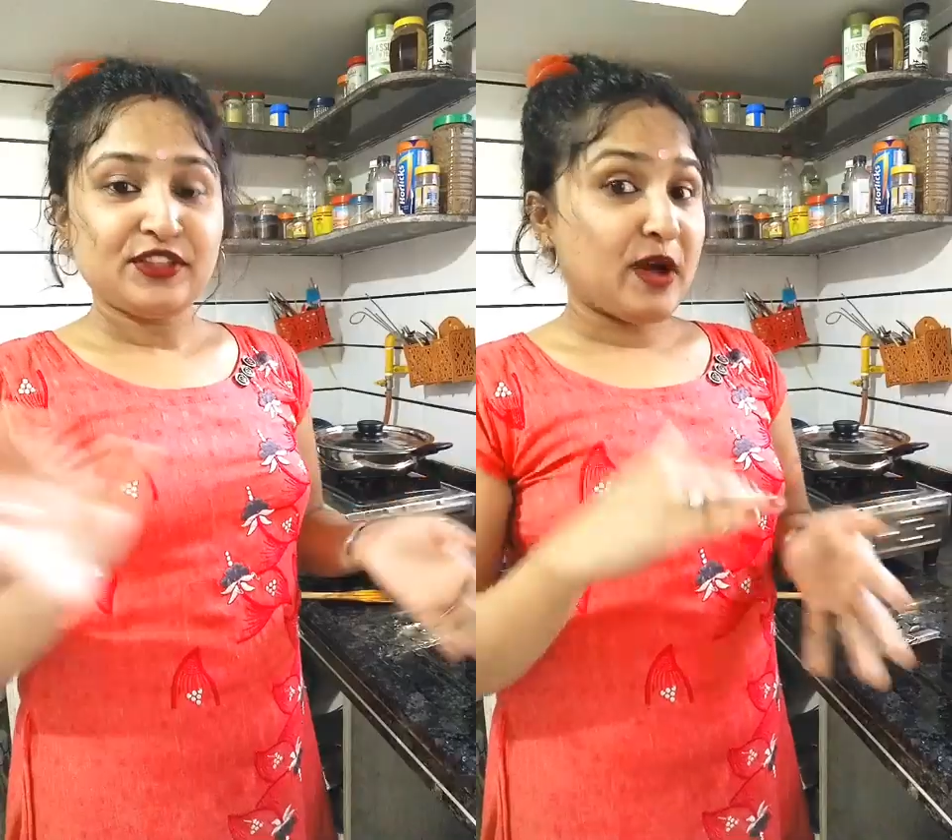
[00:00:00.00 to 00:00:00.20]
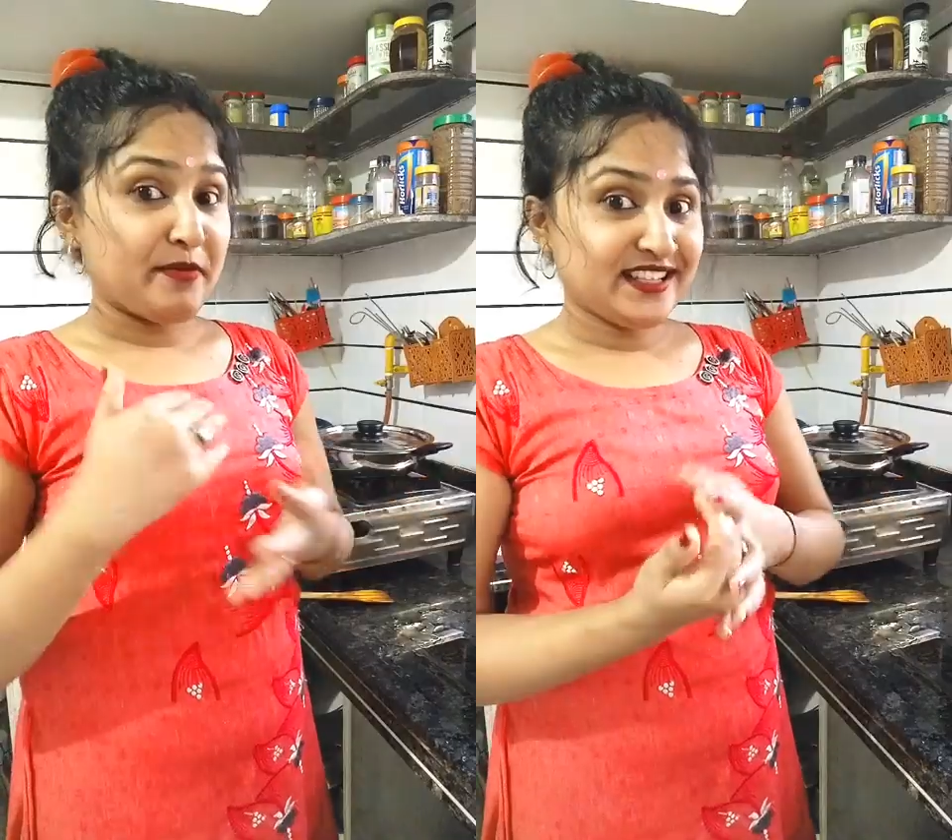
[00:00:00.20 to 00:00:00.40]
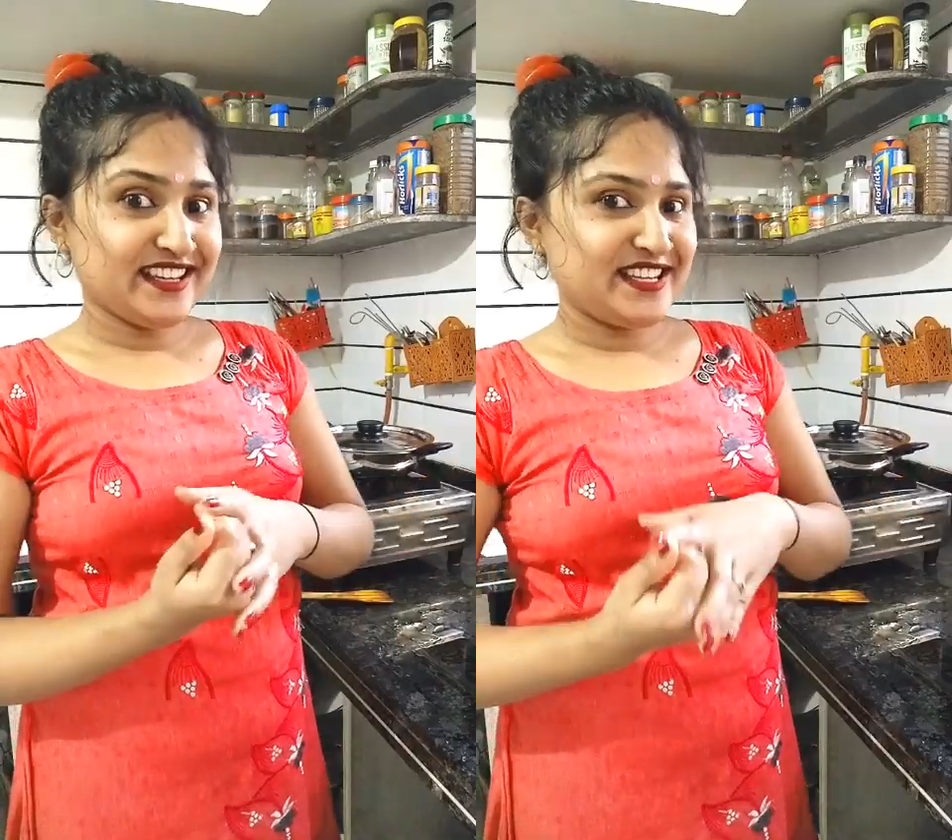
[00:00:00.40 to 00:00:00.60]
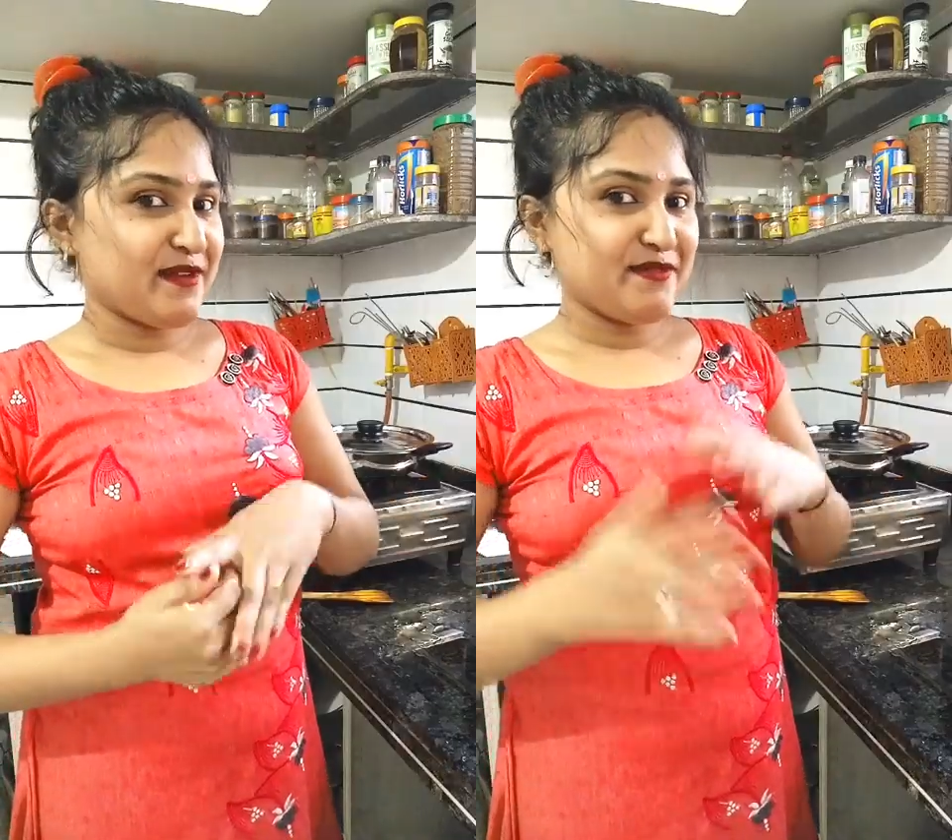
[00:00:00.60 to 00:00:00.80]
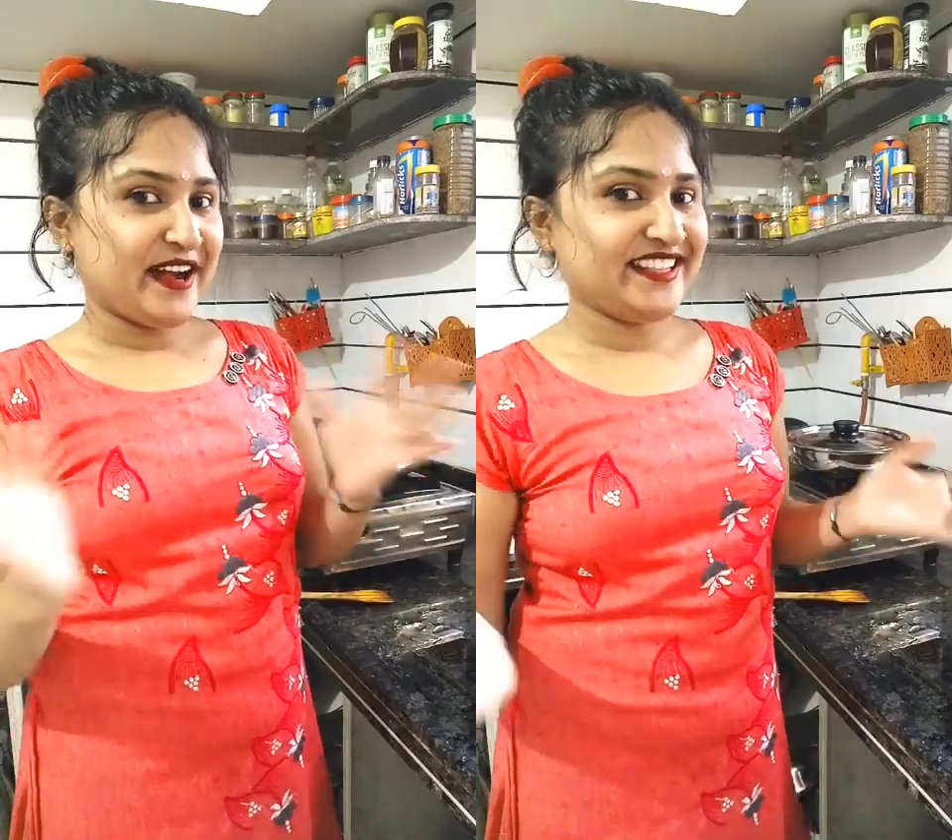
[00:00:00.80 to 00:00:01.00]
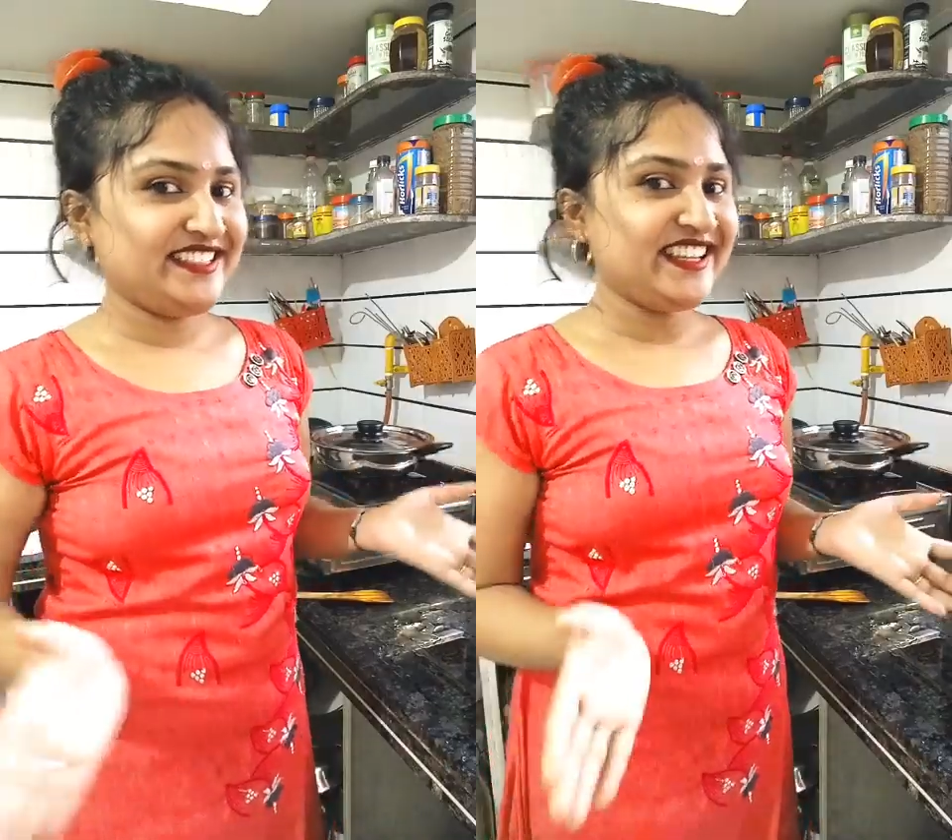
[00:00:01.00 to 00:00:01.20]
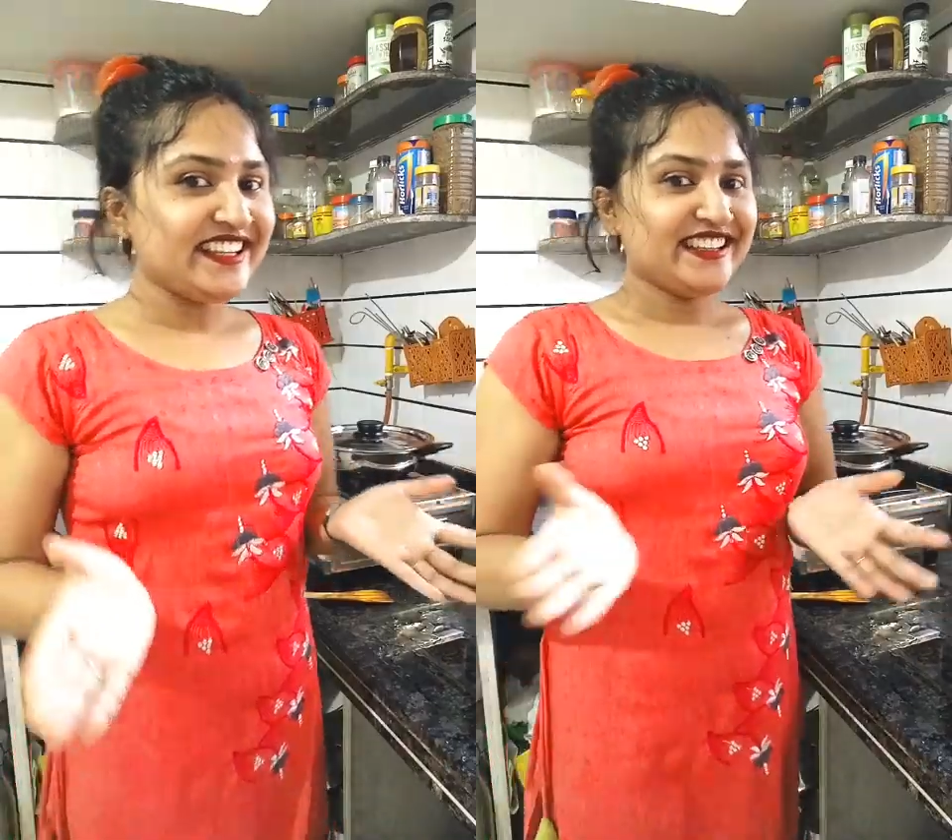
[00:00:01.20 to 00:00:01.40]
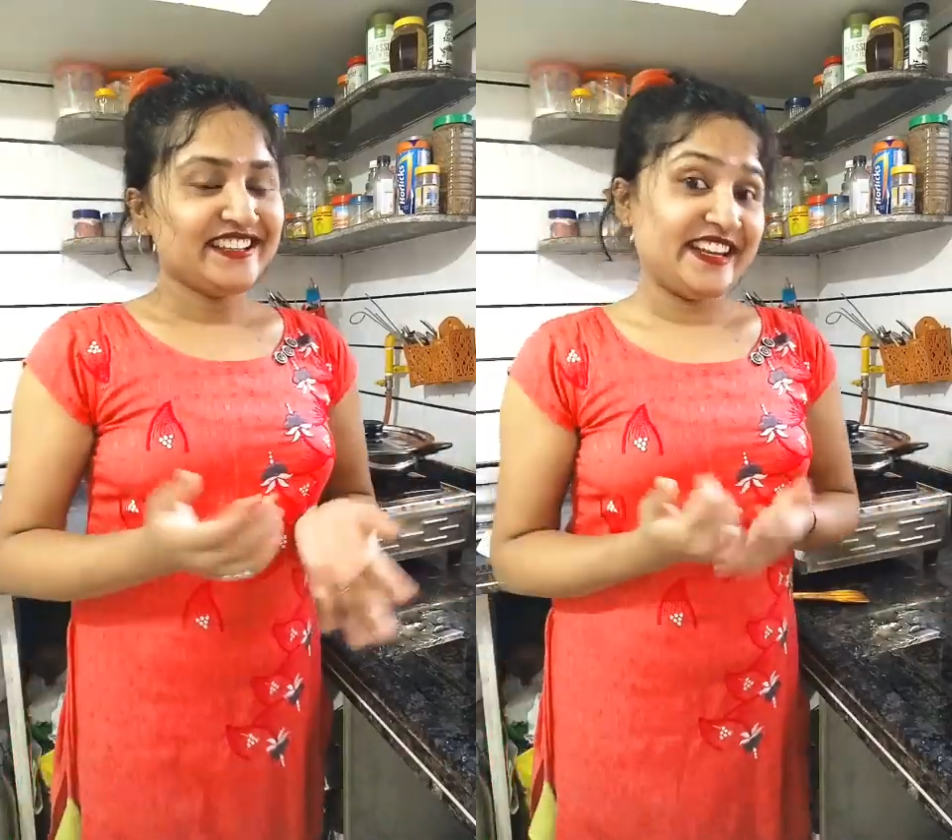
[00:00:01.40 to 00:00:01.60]
তো আমি আজকে কিভাবে বানাচ্ছি
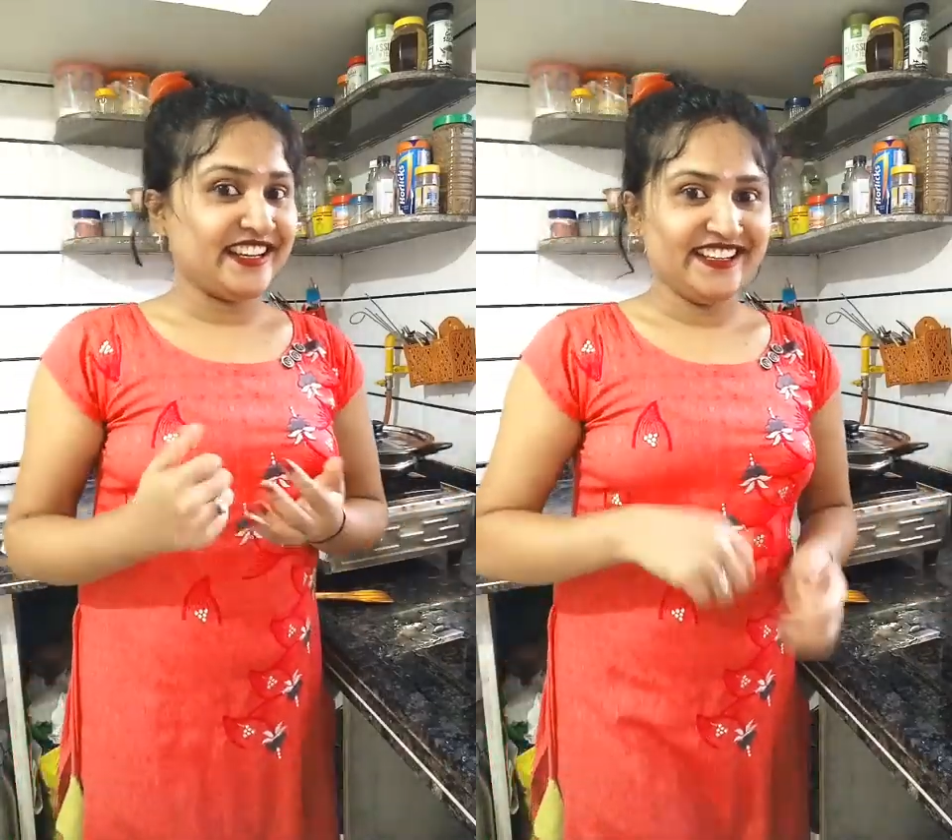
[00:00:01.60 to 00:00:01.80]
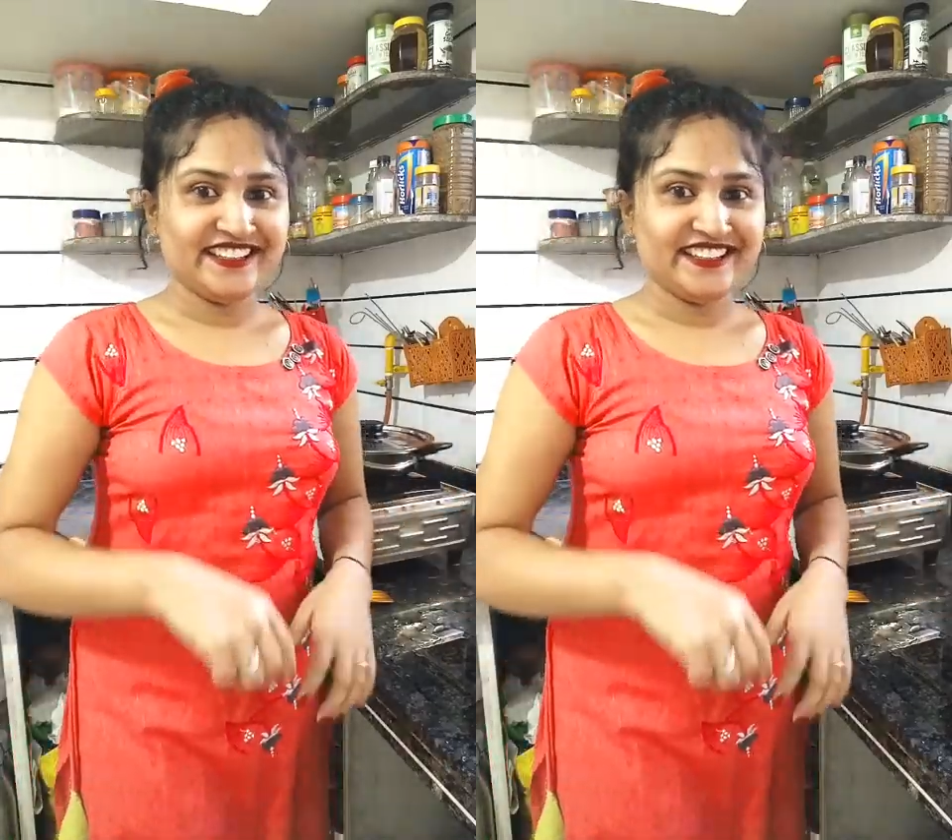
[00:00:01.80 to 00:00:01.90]
দেখে